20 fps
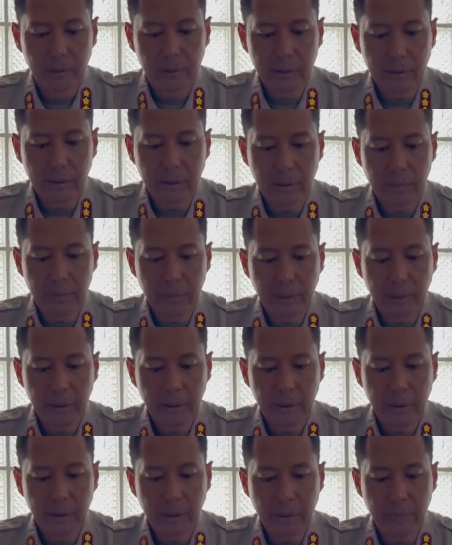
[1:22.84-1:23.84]
Di TKP,
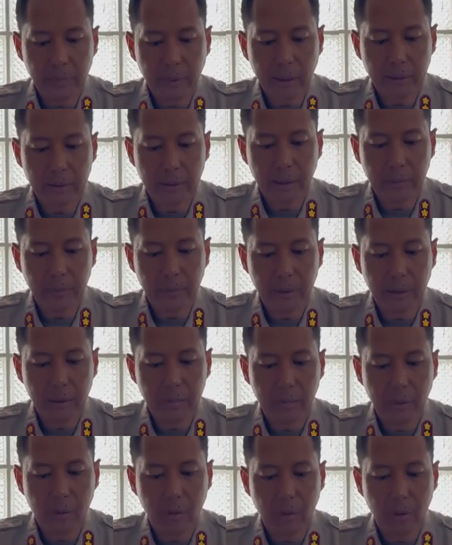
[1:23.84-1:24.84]
aparat
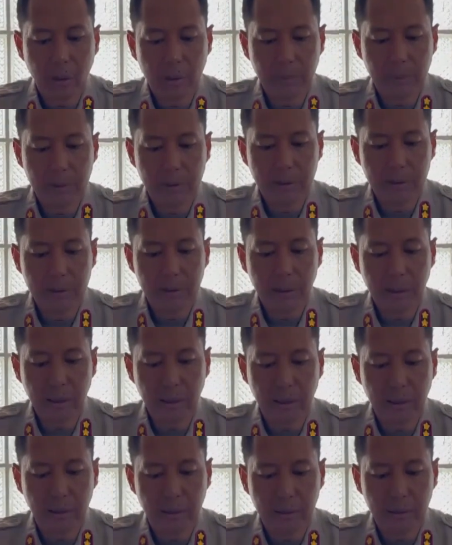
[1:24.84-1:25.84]
keamanan melakukan
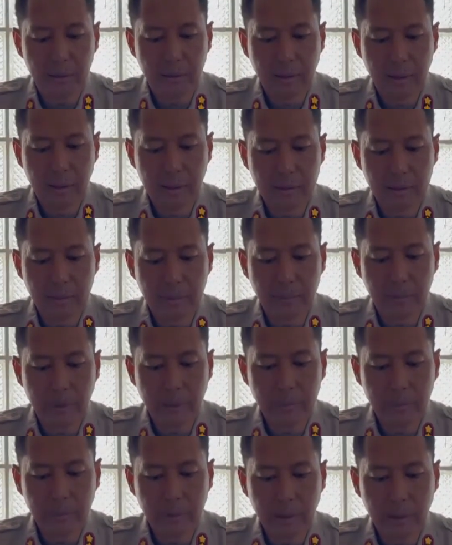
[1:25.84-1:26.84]
penyisiran dan
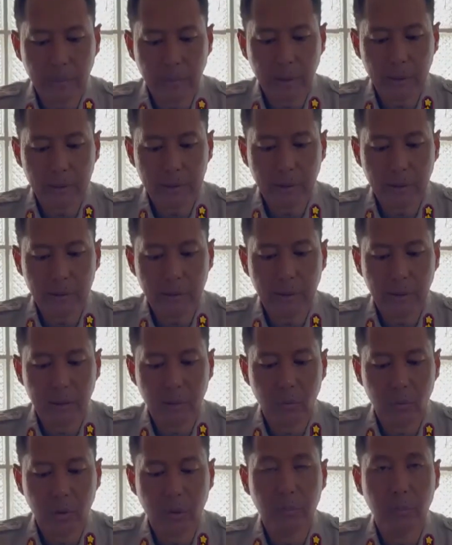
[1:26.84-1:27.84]
sempat mendapatkan
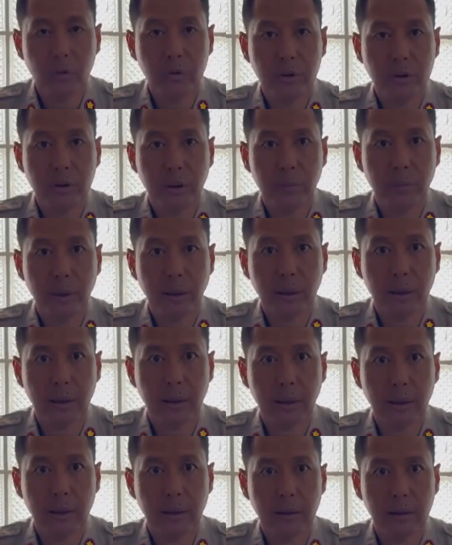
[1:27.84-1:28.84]
gangguan bunyi
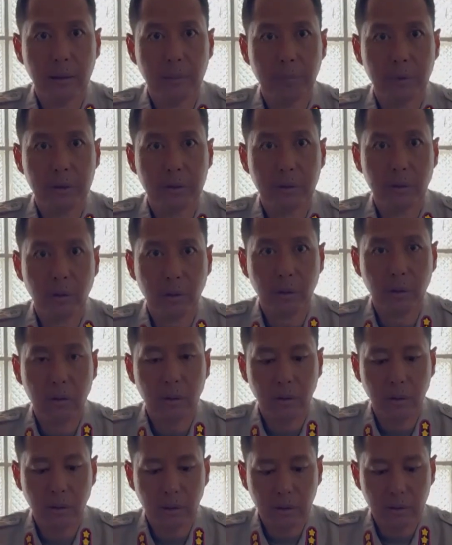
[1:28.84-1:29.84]
tembakan
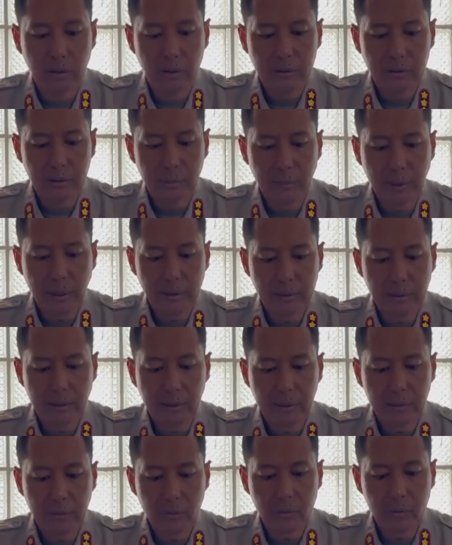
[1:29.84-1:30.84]
pistol
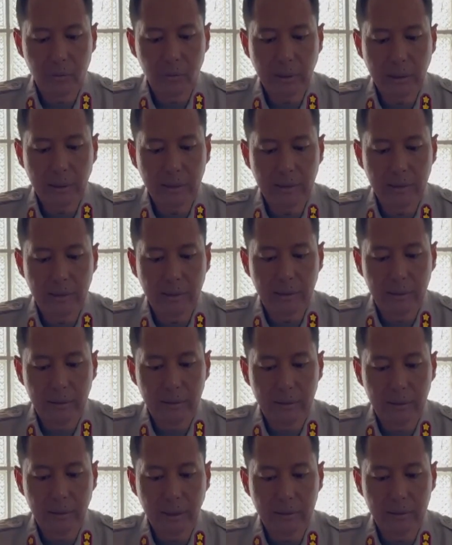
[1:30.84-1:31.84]
sebanyak tujuh kali
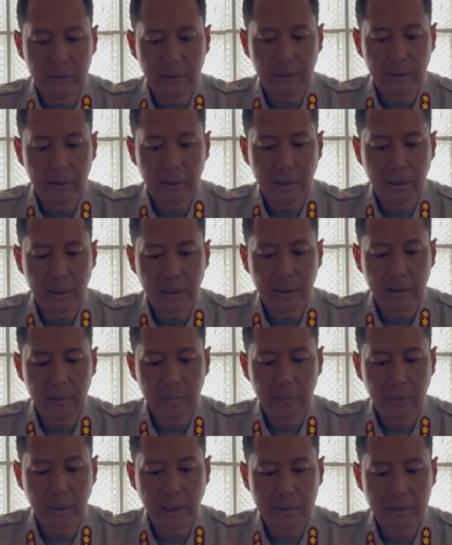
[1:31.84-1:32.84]
yang terdengar
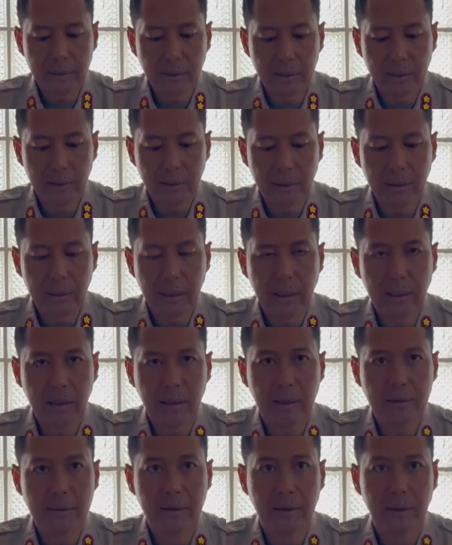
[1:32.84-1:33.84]
berasal dari
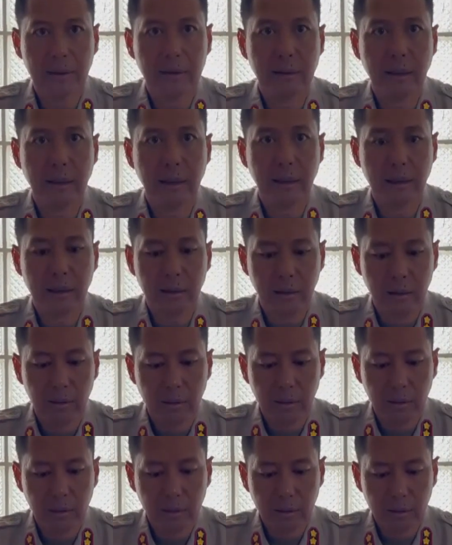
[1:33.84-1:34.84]
arah sekitar
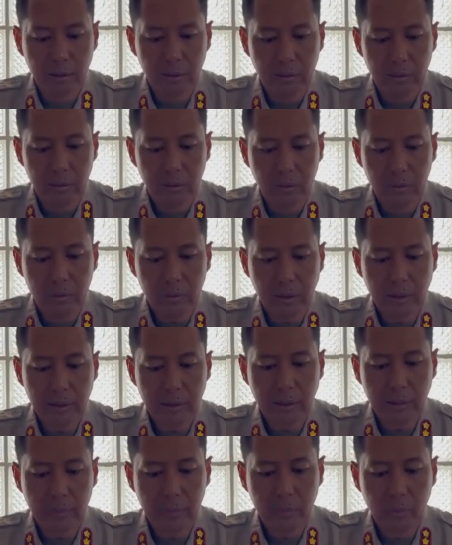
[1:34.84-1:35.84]
hutan
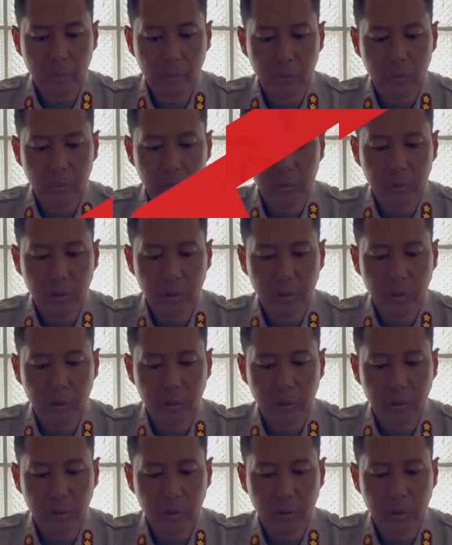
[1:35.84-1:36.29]
kampung